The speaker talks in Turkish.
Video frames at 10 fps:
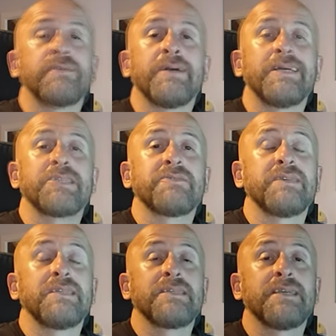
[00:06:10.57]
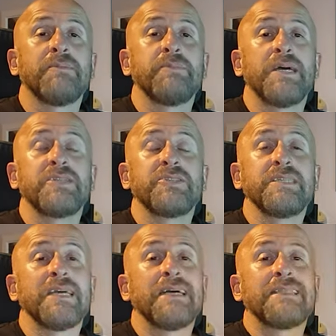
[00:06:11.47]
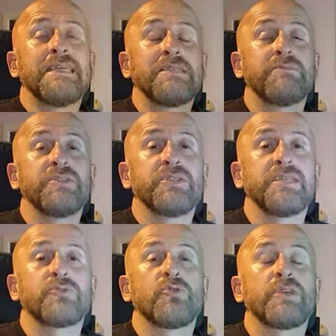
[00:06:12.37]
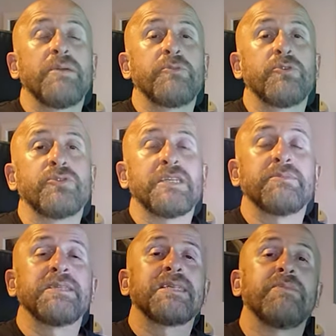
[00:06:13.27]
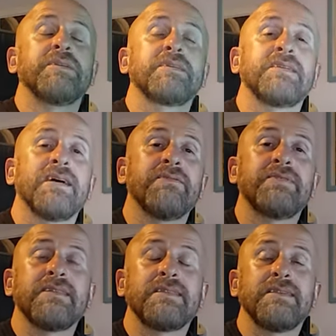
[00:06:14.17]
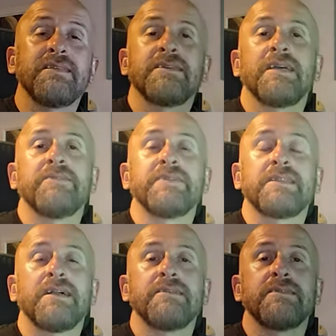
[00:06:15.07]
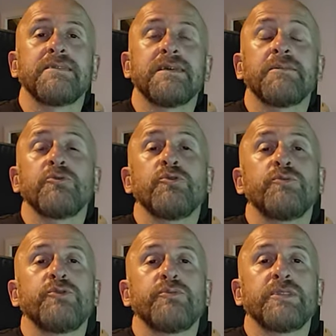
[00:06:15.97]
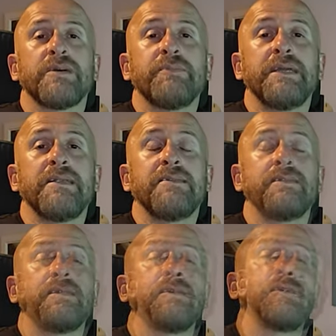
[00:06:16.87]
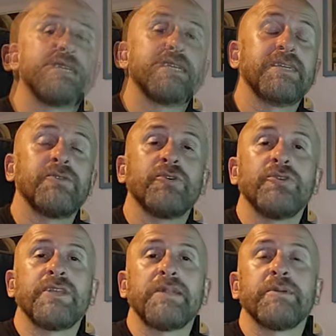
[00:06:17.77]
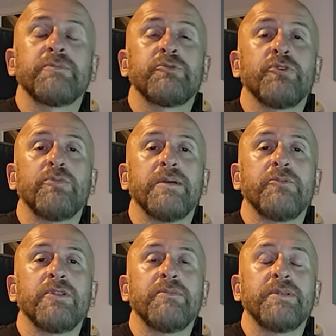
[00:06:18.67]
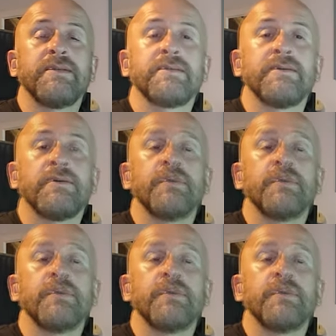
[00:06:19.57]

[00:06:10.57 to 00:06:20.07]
Sipariş verirken bence iade etmeyeceğiniz çok emin olacağız. Mesela bir kıyafet değil, kıyafet aldığınız zaman uyup uyumayacağı belli değil. Çin'e geri göndermek problem olabilir olabilir.